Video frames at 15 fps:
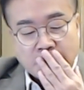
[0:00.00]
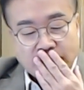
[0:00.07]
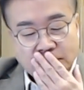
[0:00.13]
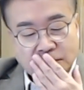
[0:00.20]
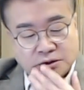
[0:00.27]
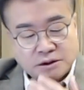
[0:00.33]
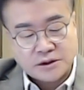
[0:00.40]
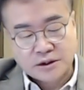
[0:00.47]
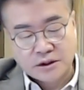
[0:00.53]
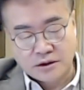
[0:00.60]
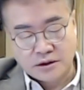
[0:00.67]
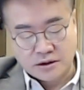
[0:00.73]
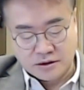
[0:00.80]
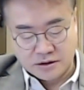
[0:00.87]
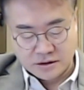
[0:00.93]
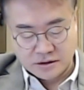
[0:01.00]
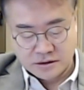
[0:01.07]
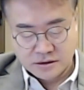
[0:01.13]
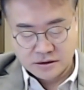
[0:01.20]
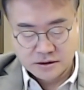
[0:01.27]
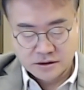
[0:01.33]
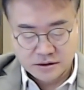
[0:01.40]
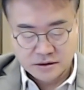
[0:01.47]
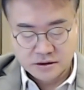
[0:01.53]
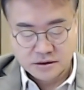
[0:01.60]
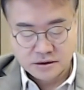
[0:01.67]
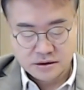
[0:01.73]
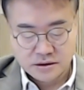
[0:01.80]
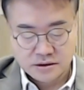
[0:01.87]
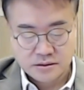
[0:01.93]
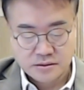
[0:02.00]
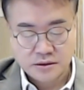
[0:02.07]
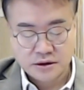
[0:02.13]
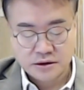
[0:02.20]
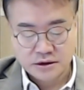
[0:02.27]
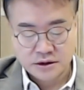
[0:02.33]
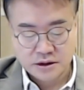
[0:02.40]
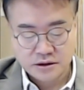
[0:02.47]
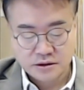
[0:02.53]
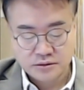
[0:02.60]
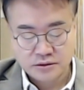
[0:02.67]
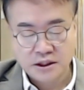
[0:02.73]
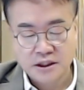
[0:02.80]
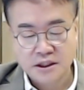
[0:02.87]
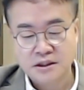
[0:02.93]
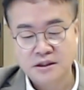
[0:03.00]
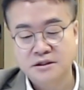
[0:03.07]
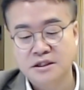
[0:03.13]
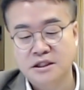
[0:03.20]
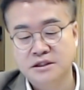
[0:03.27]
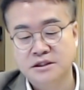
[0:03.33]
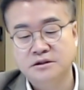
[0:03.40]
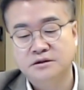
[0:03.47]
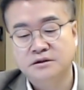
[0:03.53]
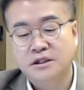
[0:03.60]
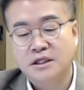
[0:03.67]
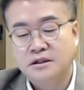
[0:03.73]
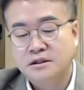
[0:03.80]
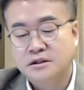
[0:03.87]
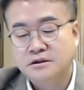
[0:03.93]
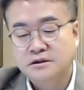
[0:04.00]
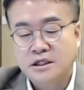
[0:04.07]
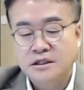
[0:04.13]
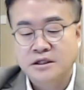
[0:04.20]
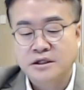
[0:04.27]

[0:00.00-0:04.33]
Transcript: 보시죠. 뭐 이제 우리한테 사실은 흔하디 흔한